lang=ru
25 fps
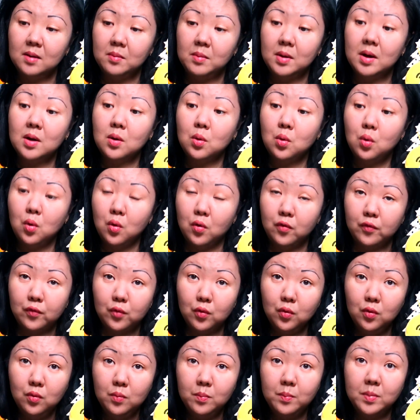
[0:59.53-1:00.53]

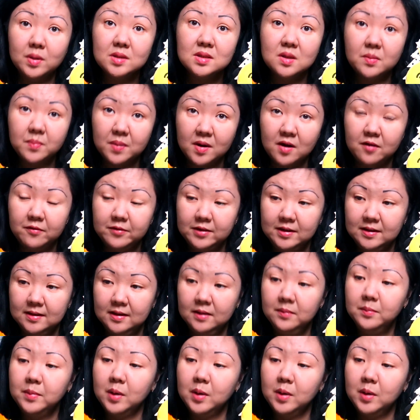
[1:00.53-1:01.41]
морковку, по заправке, да,